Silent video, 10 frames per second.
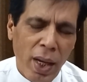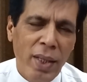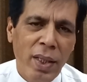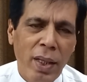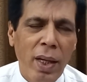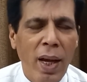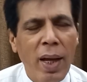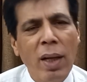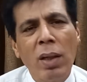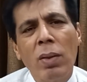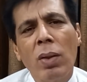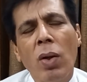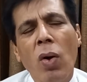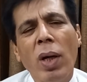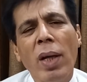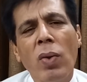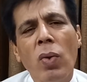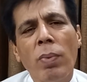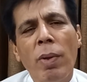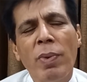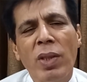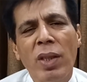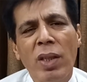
ऐसे हैं लाहौर हाई कोर्ट में मिस्टर